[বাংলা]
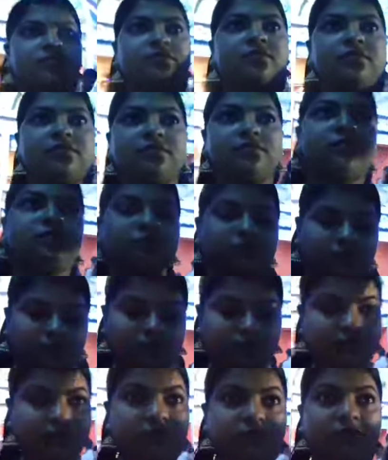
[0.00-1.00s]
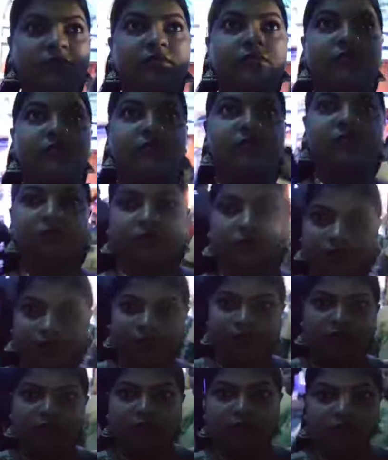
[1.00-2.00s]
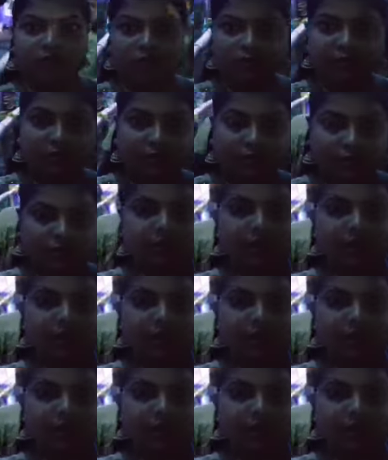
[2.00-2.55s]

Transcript: বেশিক্ষণ ভিতরে থাকি তাহলে হবে না তার